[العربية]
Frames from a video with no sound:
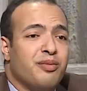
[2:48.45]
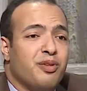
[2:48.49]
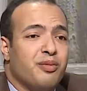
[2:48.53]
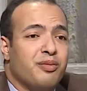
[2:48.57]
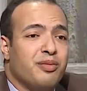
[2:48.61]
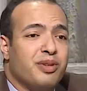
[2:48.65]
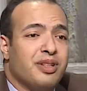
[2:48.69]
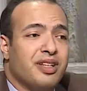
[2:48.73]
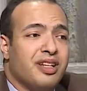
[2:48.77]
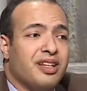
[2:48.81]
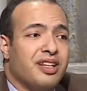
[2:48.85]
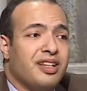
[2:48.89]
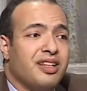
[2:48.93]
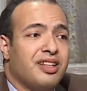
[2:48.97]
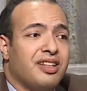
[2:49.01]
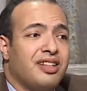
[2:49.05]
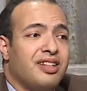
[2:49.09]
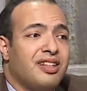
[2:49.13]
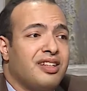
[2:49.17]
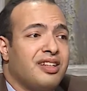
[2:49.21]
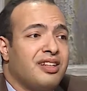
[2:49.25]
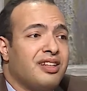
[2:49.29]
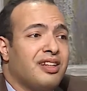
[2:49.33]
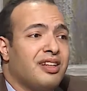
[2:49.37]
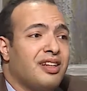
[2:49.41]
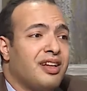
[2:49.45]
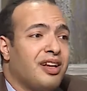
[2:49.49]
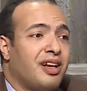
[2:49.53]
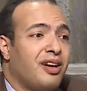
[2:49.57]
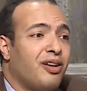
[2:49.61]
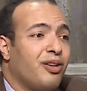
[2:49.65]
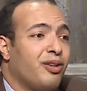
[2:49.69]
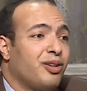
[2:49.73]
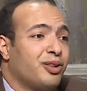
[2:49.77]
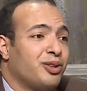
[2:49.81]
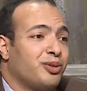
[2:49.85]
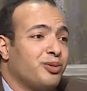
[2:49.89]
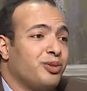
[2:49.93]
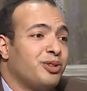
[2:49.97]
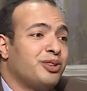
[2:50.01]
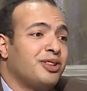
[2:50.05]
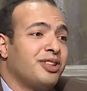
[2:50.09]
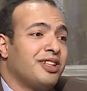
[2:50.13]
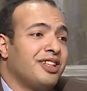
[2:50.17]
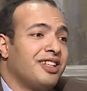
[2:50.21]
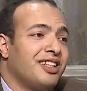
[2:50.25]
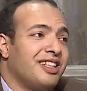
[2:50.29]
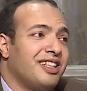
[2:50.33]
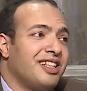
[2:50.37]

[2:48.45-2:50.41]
ومن آه، خلاص وصل